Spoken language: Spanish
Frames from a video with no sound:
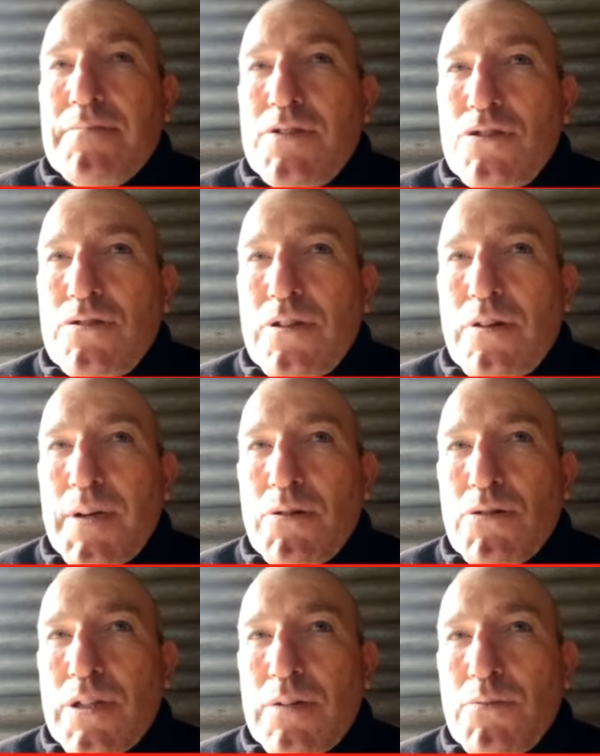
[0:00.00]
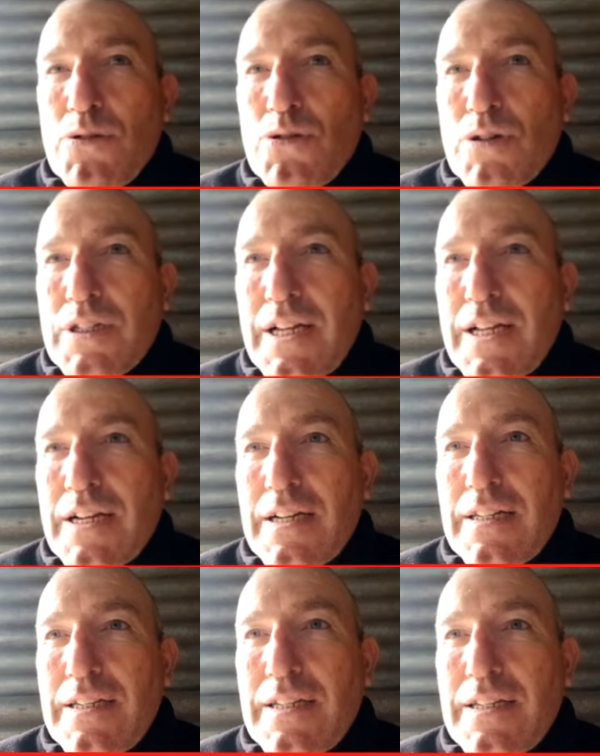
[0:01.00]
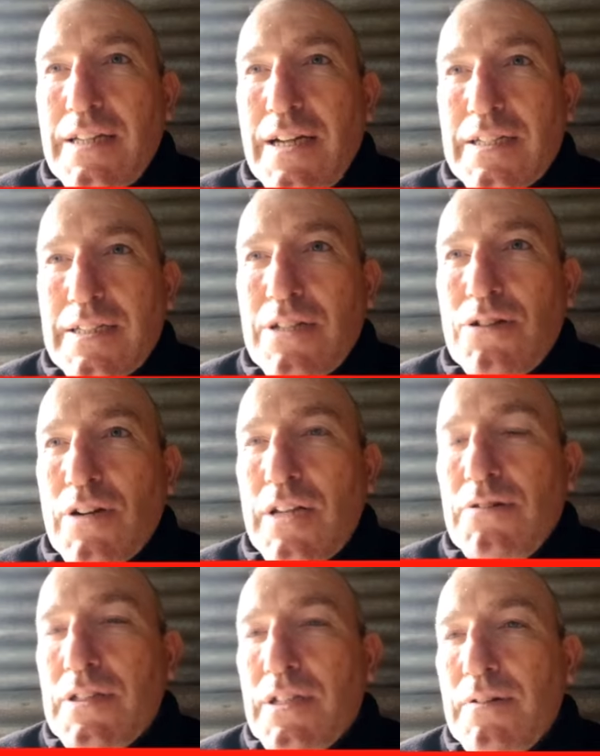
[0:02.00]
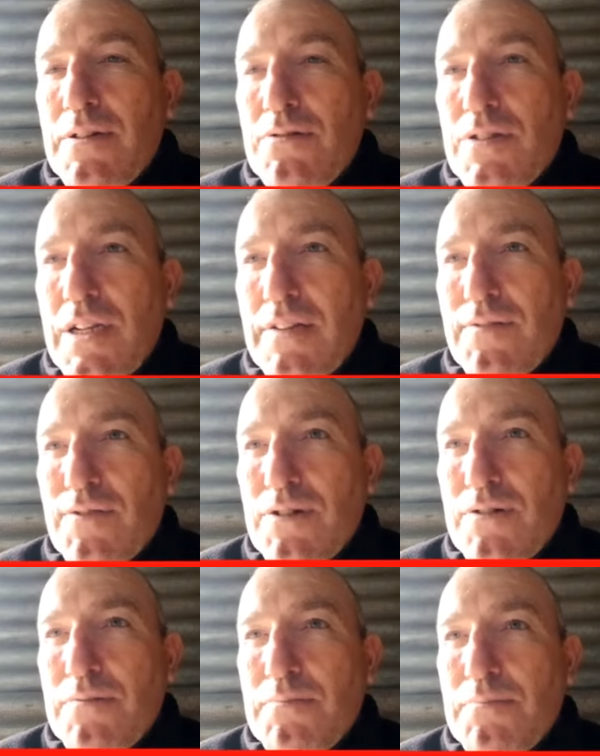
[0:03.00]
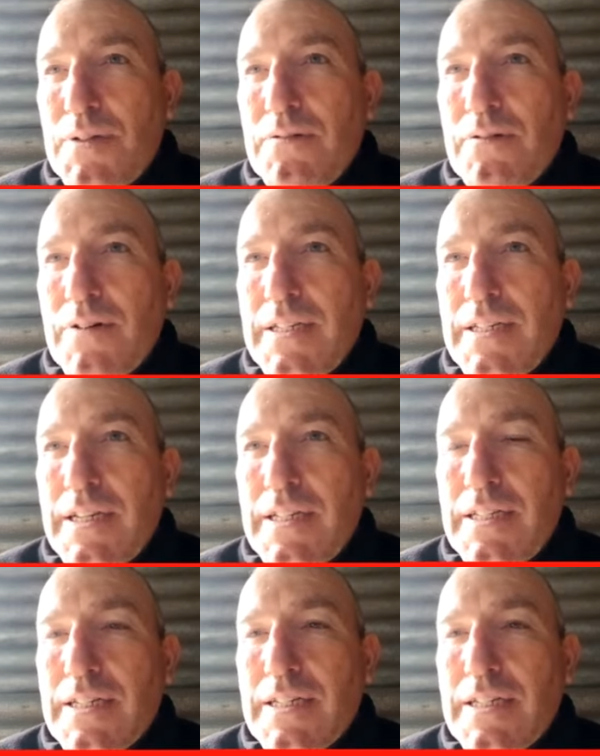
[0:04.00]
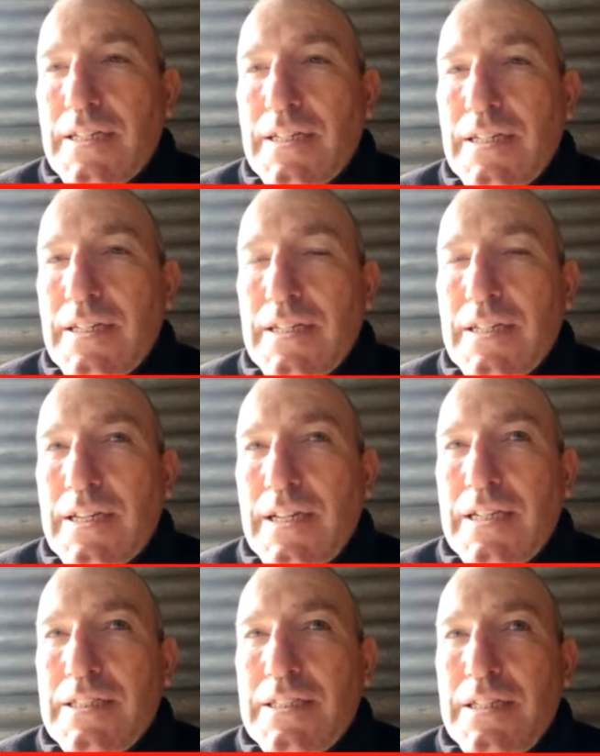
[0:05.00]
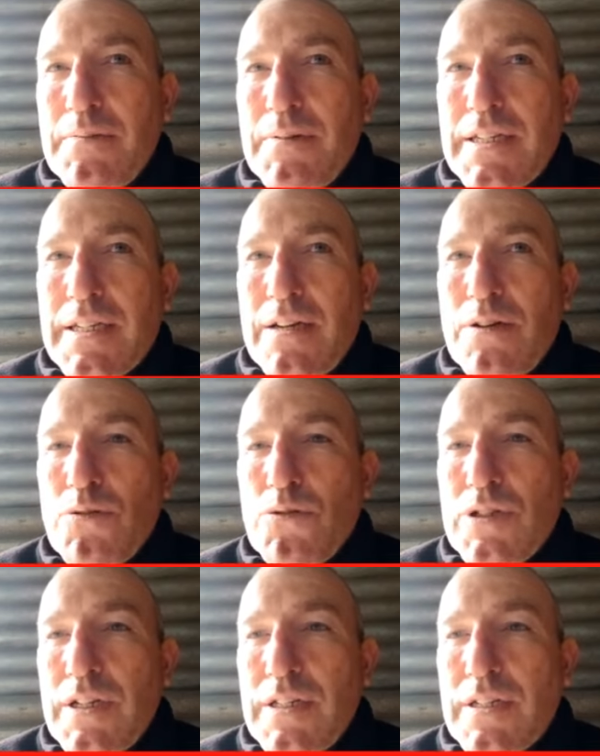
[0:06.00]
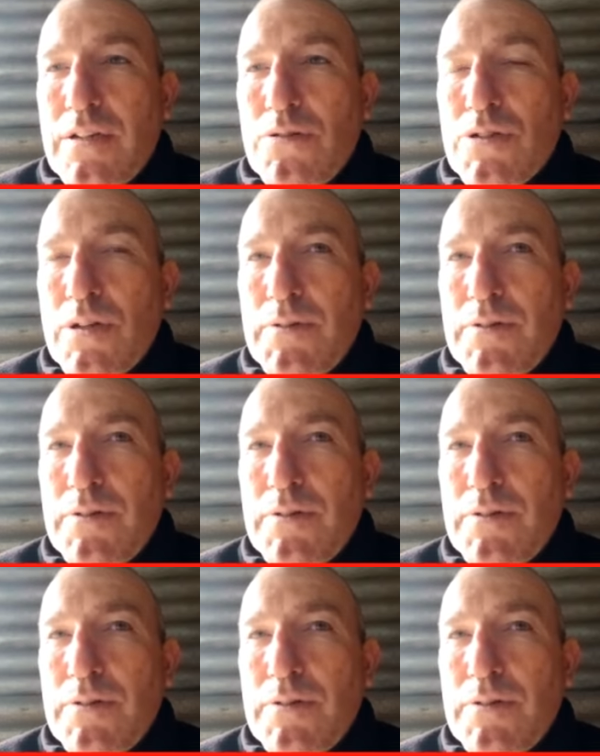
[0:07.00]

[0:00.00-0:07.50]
no me gusta mucho estar eh, haciendo radio a través de un teléfono, pero hay gente que, que, le sirve y que lo usa y que lo usa